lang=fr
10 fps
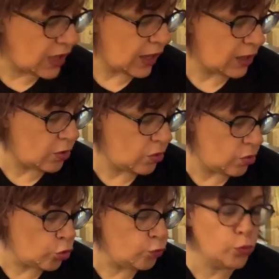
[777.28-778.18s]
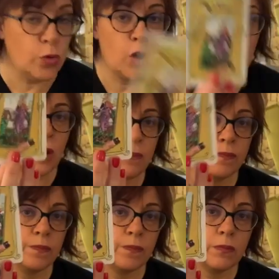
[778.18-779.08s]
a le boomerang,
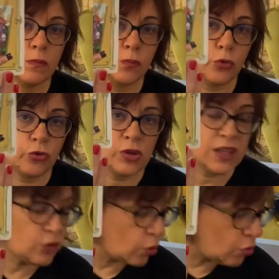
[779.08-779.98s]
pour ceux qui étaient en